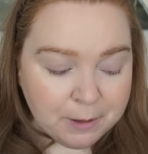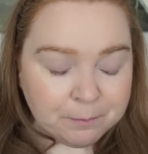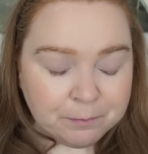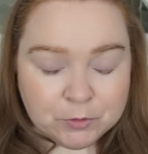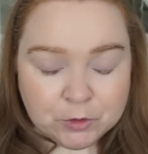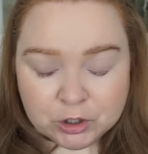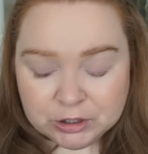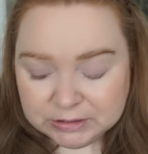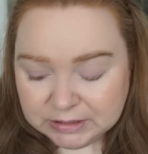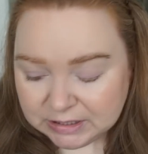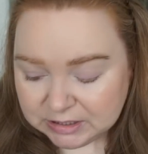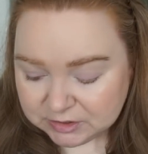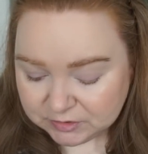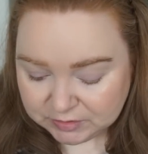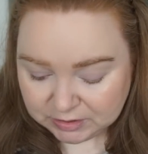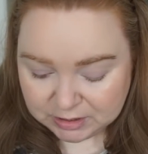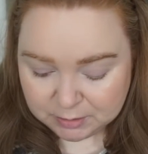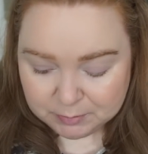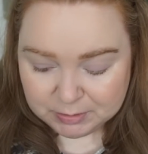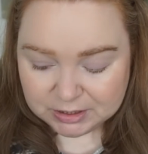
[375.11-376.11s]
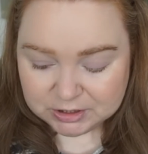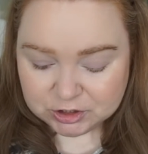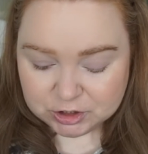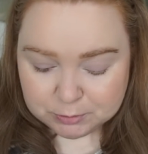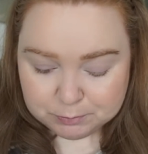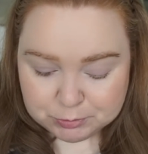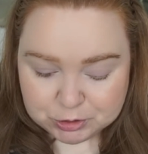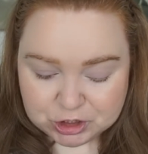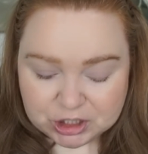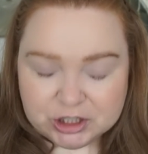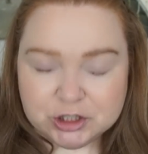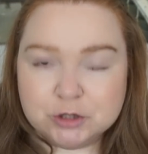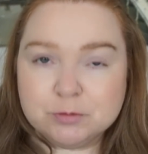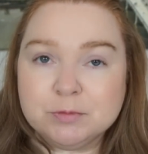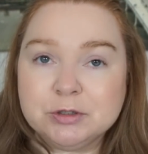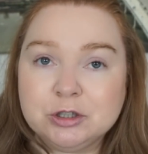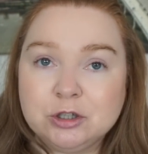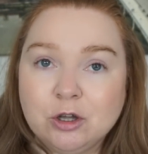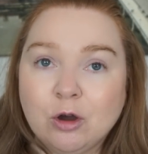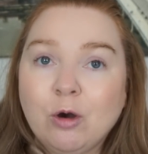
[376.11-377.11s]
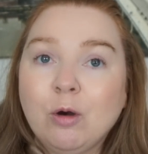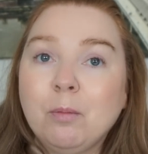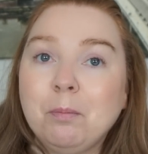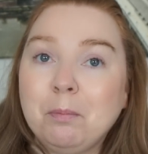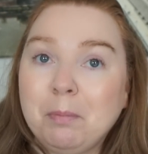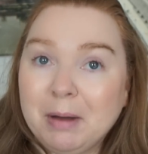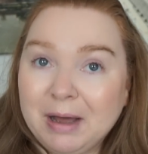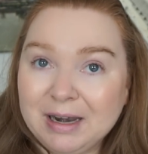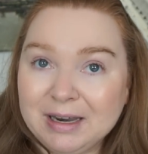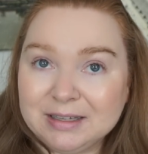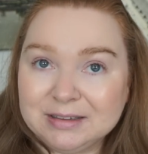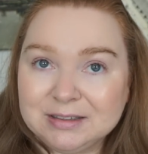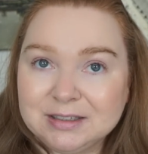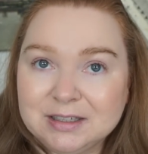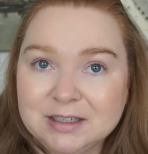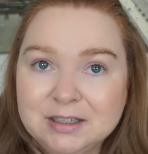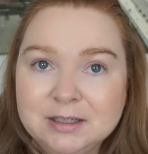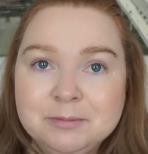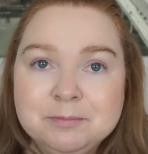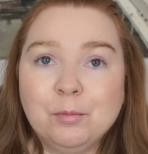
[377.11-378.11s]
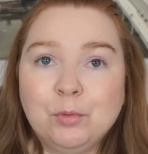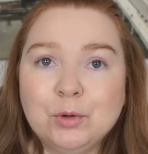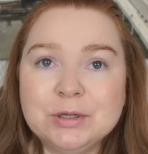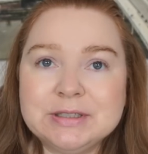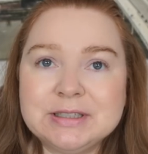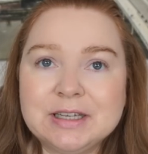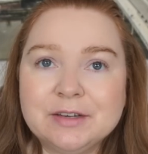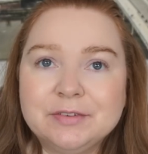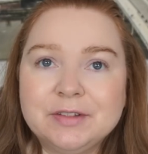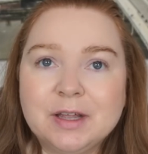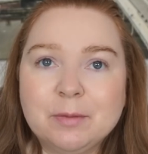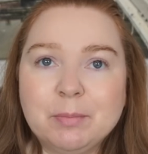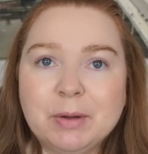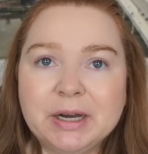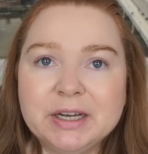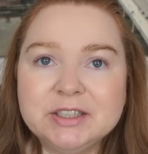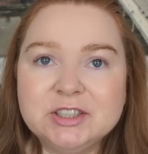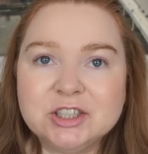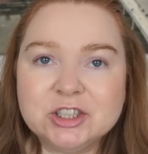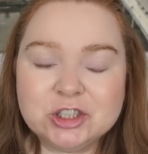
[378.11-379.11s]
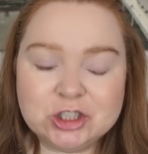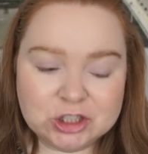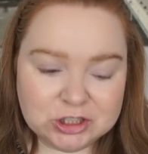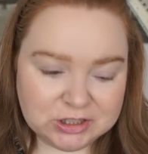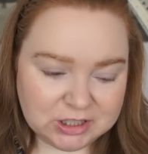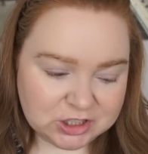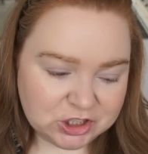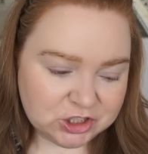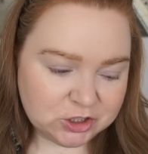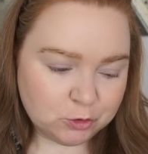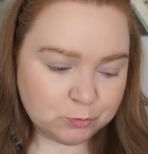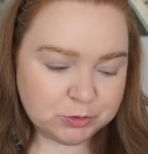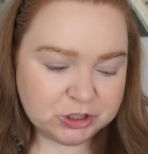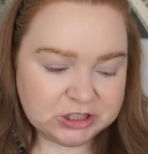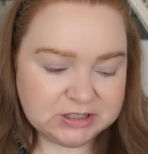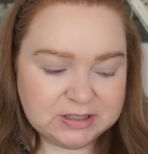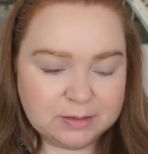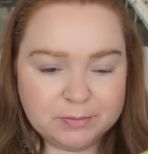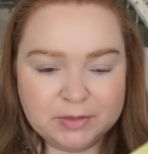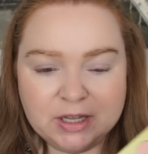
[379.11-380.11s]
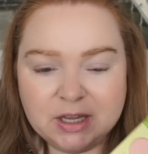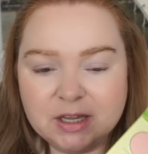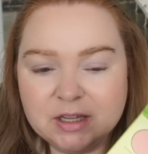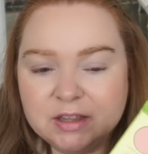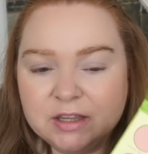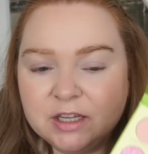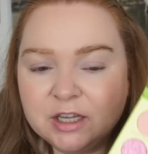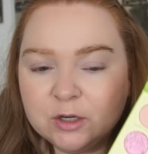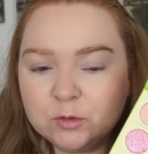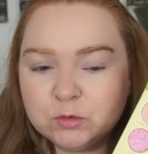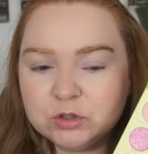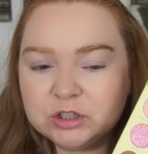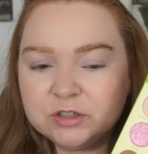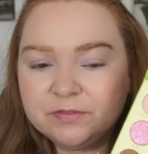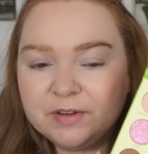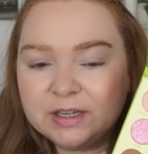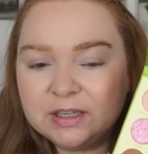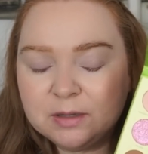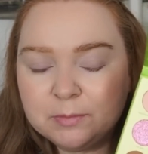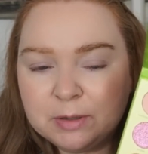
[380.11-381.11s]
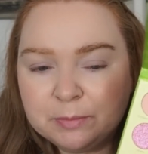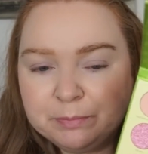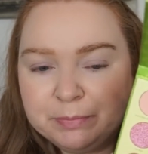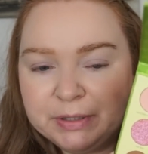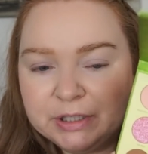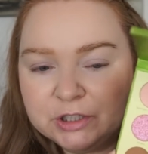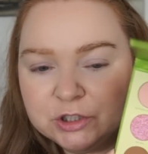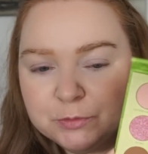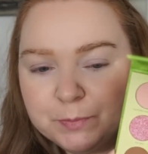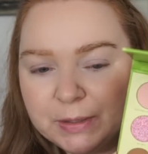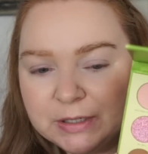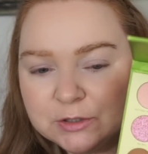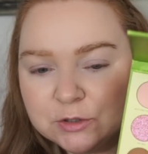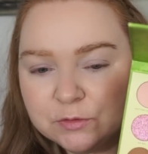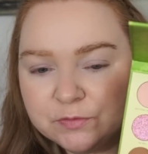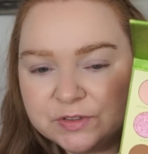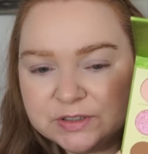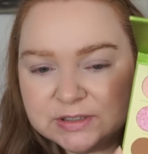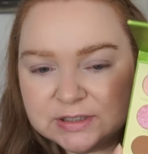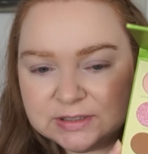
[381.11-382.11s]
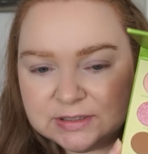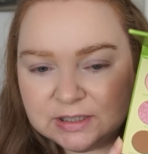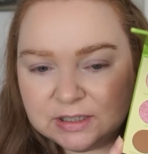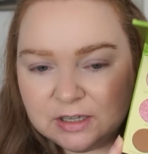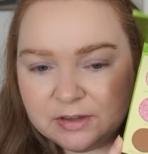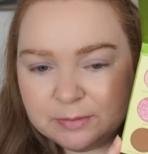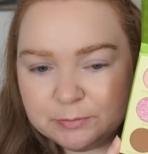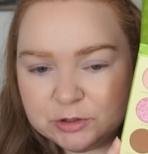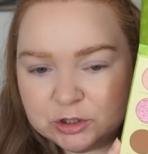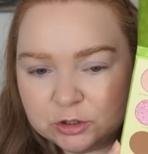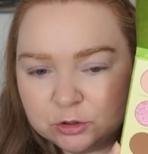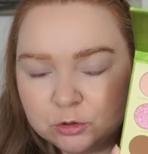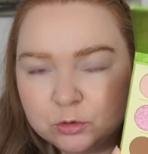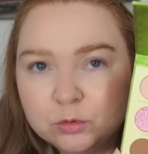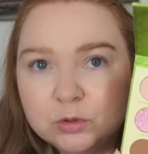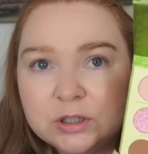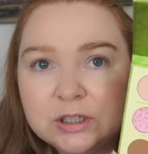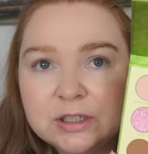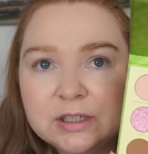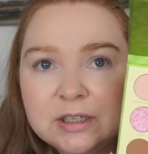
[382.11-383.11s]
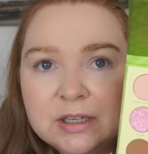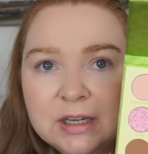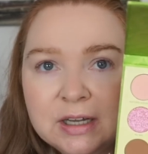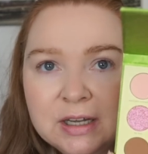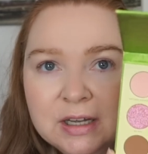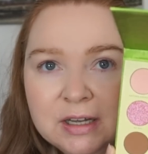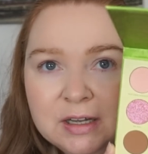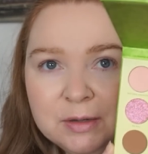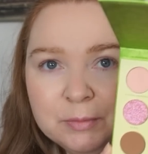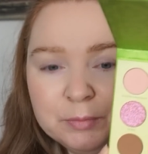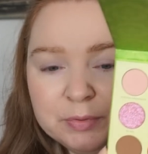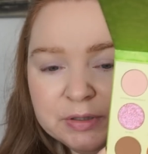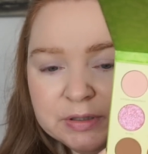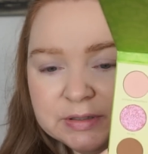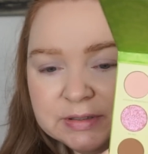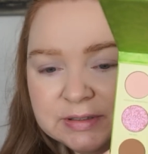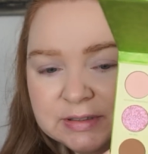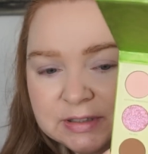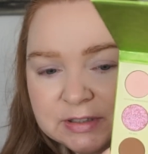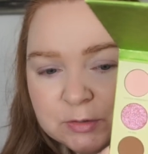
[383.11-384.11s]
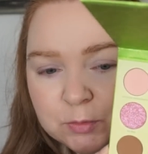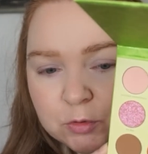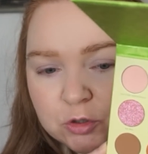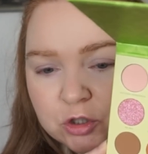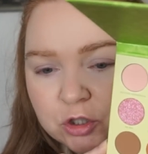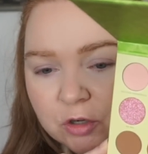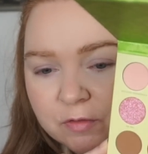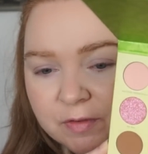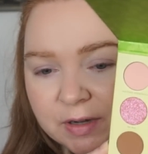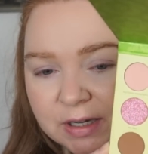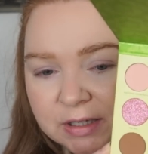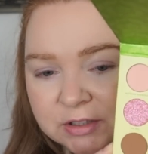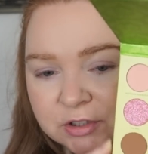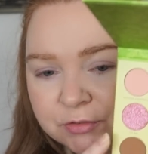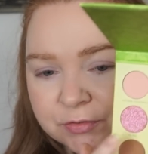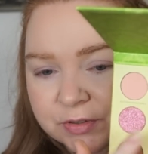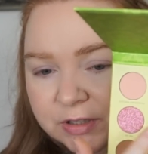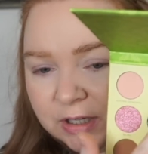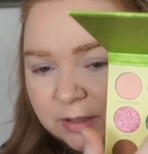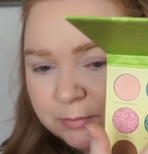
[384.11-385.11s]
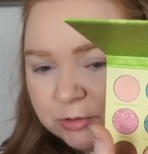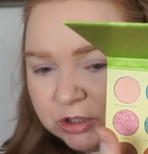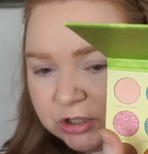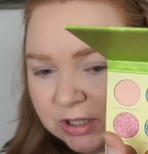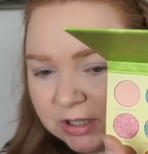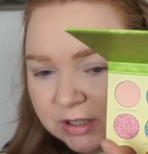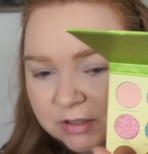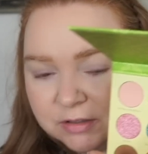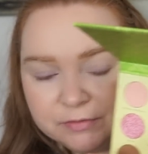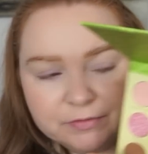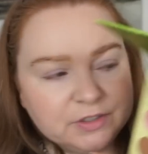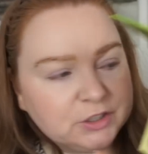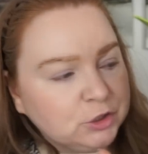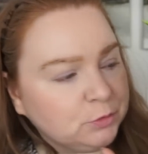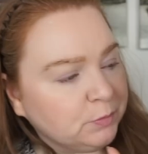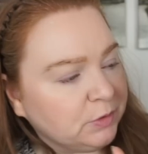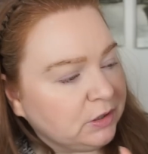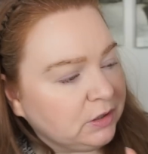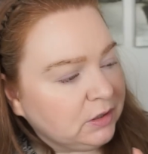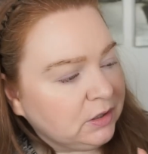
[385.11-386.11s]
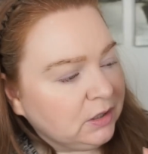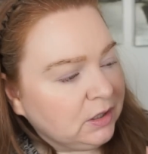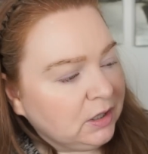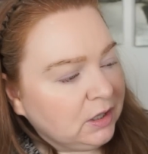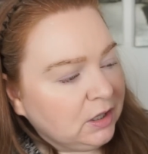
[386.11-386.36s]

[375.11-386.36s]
No i teraz w takim razie przejdźmy do paletki. Błyski w tej palecie jeszcze też są przeze mnie nieużywane, mam 5 palców, więc zastanawiam się, który by zesłoczować. Wydaje mi się tak, weźmy